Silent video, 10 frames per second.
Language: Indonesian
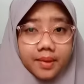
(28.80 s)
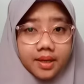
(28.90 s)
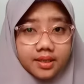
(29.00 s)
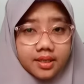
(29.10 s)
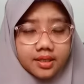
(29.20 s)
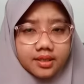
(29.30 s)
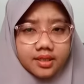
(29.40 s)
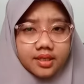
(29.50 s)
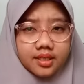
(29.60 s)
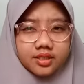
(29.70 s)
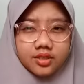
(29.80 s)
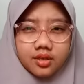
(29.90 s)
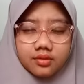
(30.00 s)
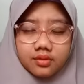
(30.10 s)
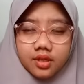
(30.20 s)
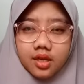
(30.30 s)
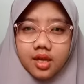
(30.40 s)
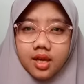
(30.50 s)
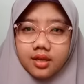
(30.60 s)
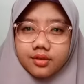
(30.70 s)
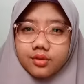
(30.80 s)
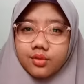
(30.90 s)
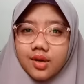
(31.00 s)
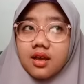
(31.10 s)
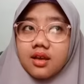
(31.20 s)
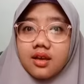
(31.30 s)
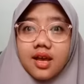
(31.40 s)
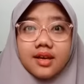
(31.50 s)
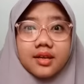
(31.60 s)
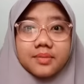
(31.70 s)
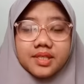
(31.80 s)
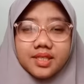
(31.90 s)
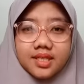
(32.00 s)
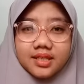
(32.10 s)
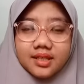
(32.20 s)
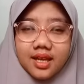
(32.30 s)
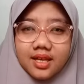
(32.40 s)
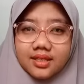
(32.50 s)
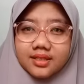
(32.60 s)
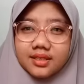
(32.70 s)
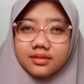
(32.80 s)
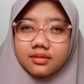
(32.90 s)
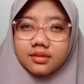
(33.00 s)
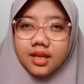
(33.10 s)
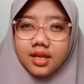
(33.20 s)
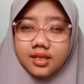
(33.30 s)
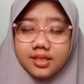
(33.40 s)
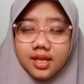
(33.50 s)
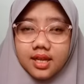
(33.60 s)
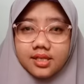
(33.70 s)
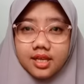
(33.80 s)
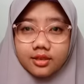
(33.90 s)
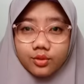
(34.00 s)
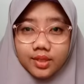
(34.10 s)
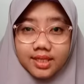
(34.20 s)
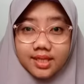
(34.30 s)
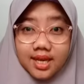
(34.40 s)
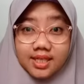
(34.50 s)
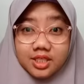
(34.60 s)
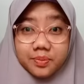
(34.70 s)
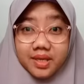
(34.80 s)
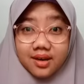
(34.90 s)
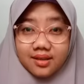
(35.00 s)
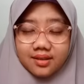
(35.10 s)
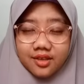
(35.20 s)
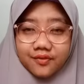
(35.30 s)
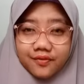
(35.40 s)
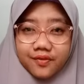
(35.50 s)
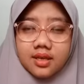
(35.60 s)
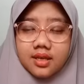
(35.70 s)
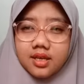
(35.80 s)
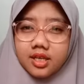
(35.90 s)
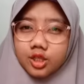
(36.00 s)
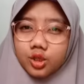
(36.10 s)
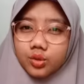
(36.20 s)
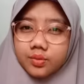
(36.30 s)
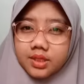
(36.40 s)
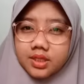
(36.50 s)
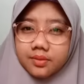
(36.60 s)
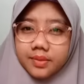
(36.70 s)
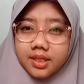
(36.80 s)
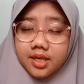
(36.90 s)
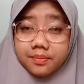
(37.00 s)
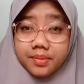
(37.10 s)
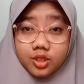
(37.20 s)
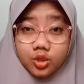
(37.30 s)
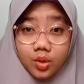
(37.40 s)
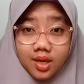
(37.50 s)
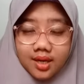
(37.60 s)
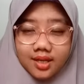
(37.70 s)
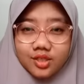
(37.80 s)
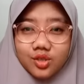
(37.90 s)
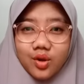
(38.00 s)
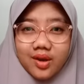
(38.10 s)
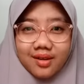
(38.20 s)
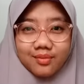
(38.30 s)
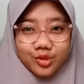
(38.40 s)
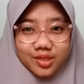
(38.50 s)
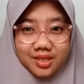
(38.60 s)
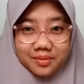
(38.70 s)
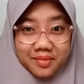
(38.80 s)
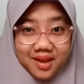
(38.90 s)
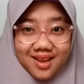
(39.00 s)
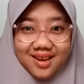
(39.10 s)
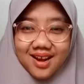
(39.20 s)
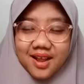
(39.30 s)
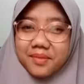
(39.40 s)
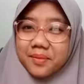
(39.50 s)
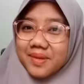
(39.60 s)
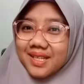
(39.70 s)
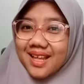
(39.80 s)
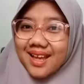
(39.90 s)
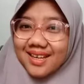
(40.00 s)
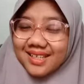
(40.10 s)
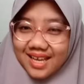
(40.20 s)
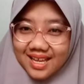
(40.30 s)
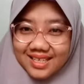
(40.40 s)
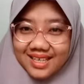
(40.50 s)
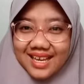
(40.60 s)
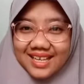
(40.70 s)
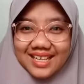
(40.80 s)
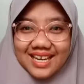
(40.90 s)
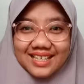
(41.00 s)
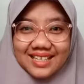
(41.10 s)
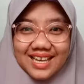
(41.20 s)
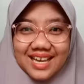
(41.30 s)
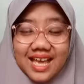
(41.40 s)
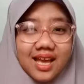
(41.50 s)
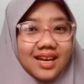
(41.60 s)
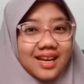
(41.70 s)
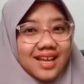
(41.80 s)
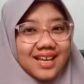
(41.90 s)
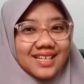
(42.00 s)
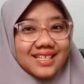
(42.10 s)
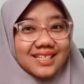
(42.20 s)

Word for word: Pagi ini insya Allah aku uh, akan bercerita tentang salah satu kisah inspiratif yang itu mencerminkan perjuangan seorang muslimah dalam mempertahankan keyakinannya Nah,